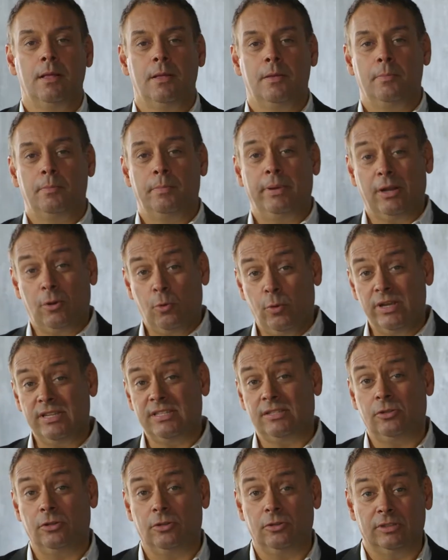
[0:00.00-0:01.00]
Daher
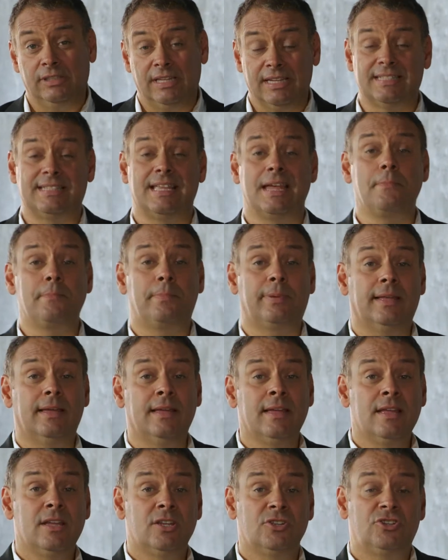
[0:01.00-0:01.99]
achten wir bei unseren
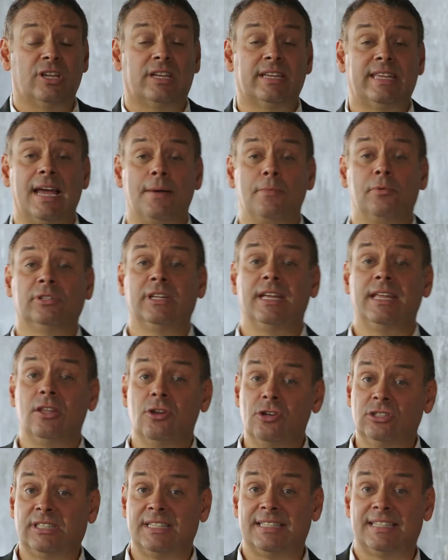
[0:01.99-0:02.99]
elektrischen
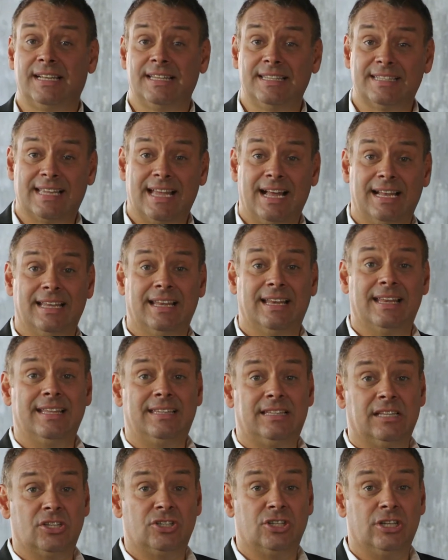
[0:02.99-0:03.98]
Treppensteigern stets
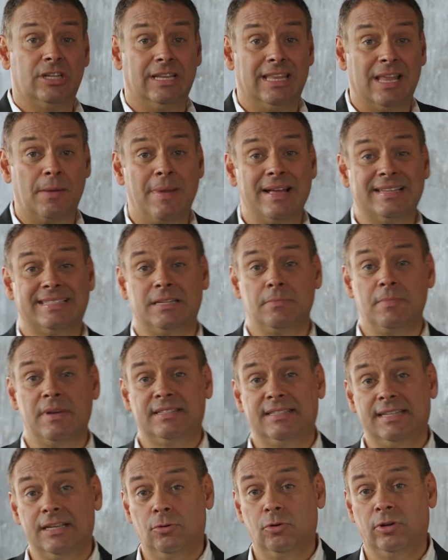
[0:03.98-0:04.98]
auf höchste
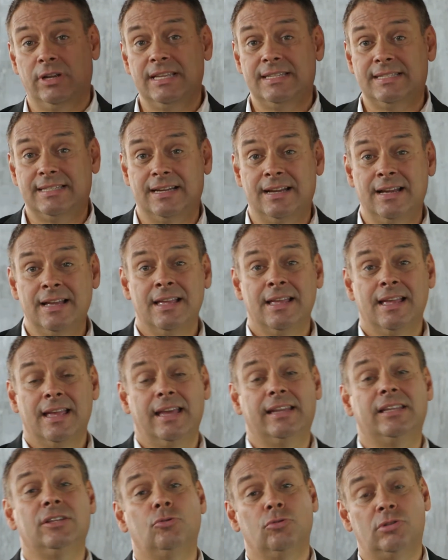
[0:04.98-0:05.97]
Sicherheit und
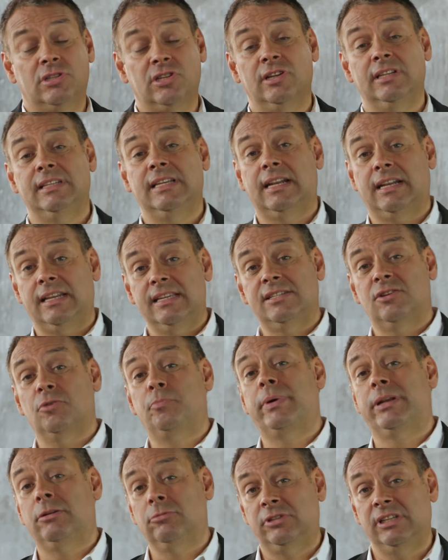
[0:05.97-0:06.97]
versuchen, die
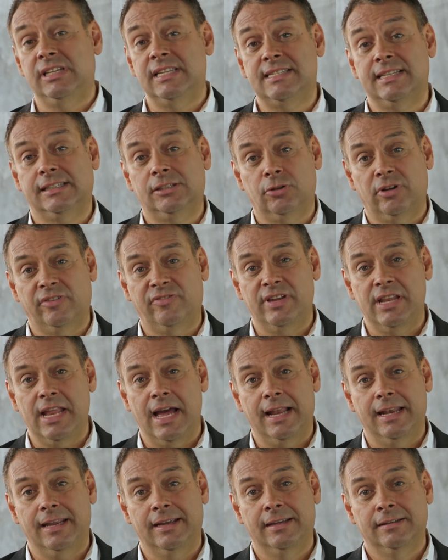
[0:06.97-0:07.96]
Gefahren für den
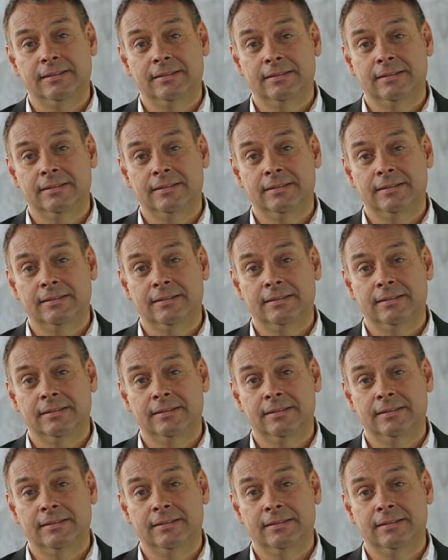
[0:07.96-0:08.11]
Endbenutzer auf